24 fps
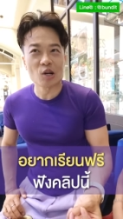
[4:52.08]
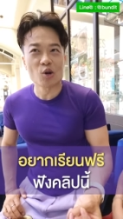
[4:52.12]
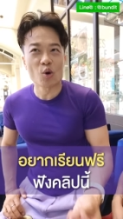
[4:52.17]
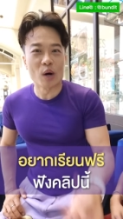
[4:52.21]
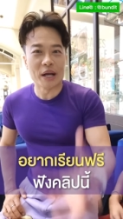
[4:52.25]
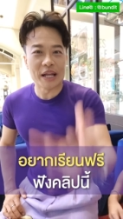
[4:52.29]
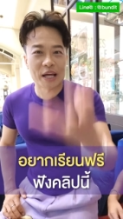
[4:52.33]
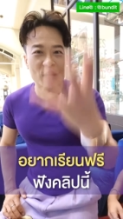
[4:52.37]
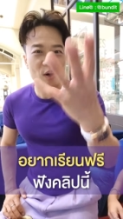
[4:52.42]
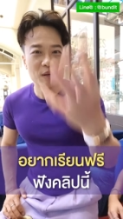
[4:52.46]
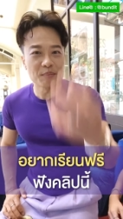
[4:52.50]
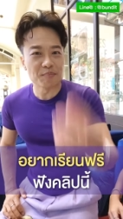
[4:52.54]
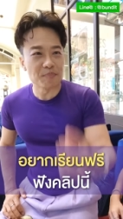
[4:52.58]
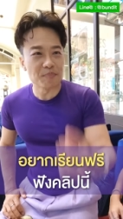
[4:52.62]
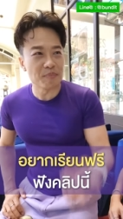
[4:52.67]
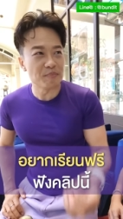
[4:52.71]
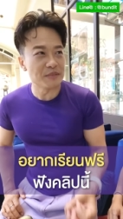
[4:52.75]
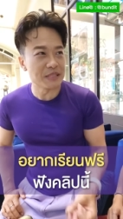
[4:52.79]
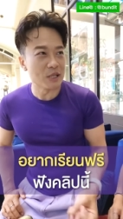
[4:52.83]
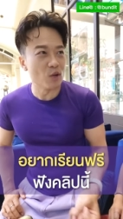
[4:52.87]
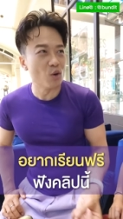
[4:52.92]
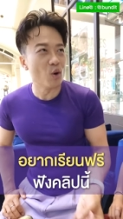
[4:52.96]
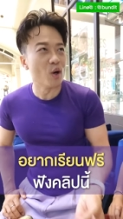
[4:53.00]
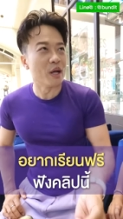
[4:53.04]
จรวดแห่งค
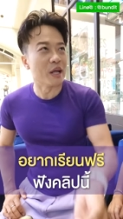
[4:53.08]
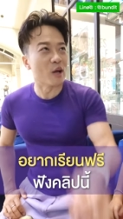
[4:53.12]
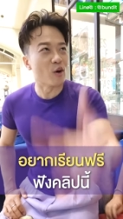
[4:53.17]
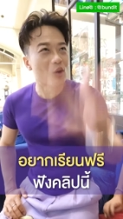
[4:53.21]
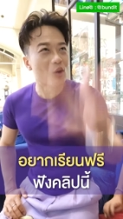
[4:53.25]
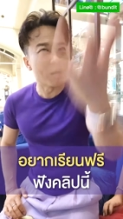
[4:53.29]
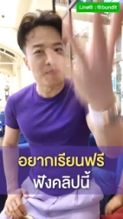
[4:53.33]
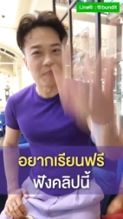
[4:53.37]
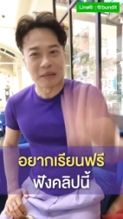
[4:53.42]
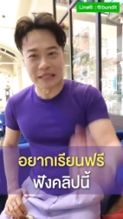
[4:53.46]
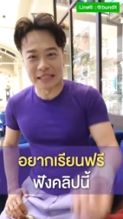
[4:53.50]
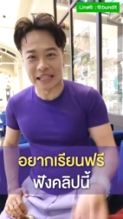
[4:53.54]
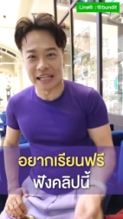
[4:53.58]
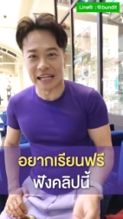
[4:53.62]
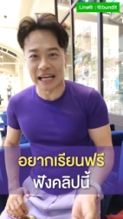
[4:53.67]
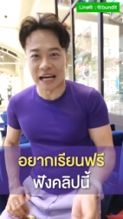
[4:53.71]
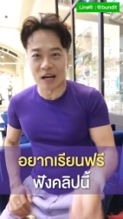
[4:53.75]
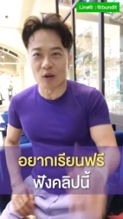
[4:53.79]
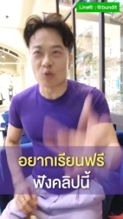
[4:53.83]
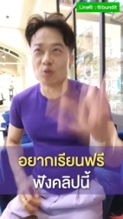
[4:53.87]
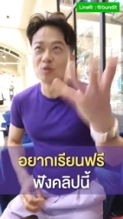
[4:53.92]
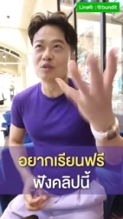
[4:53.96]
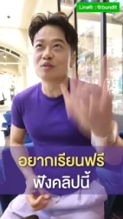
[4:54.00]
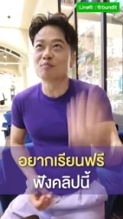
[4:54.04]
วามปรารถ
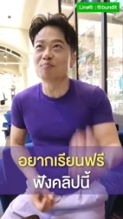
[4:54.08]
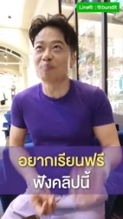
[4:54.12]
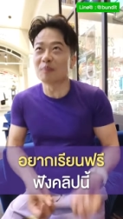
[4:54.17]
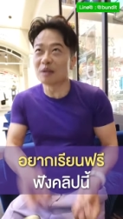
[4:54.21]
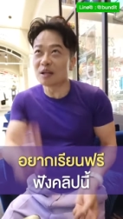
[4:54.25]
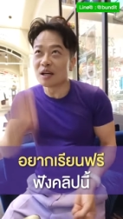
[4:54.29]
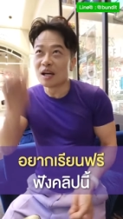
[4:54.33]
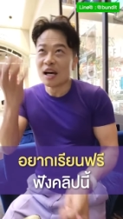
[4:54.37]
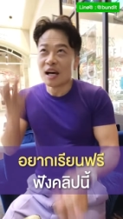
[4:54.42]
นาคุณ